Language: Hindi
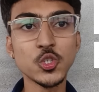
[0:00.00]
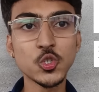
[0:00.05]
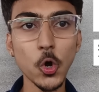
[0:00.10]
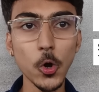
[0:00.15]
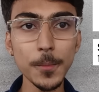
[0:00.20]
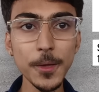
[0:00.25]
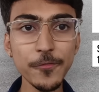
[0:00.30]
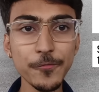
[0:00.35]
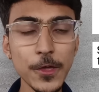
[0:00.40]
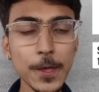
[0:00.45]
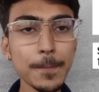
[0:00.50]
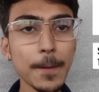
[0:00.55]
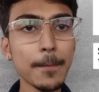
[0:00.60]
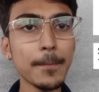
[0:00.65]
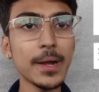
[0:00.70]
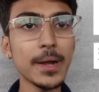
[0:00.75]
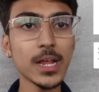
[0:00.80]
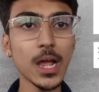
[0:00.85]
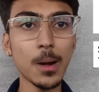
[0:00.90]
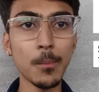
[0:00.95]
जो भी फ़ी
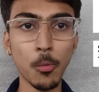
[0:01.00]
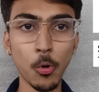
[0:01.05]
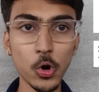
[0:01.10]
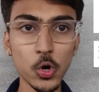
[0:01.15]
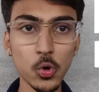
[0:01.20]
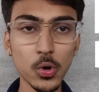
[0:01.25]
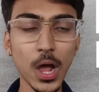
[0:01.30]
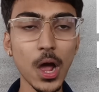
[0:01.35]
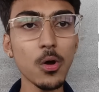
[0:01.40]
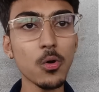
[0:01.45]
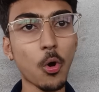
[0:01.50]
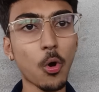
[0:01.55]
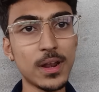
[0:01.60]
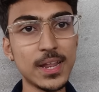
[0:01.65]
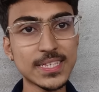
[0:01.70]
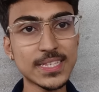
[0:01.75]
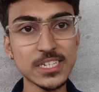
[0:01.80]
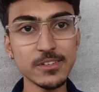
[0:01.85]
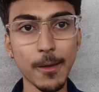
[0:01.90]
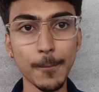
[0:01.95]
पेमेंट का अमाउंट होगा
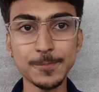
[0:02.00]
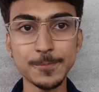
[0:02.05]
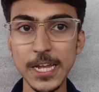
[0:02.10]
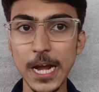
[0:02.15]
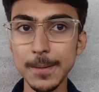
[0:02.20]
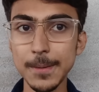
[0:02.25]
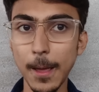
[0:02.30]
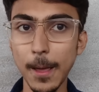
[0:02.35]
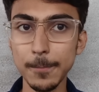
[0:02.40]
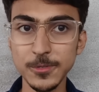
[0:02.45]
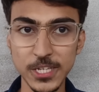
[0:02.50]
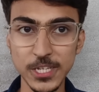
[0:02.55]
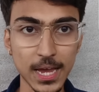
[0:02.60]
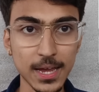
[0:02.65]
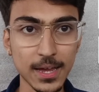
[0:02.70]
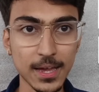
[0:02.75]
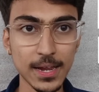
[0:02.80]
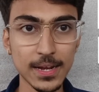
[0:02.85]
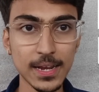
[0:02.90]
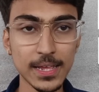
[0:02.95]
कॉलेज की वेबसाइट पे आप
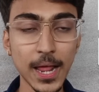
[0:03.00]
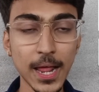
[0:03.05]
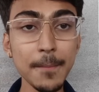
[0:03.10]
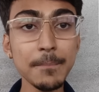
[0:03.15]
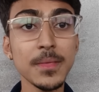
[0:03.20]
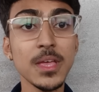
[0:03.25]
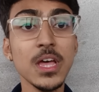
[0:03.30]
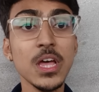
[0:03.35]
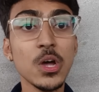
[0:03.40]
चेक कर लेना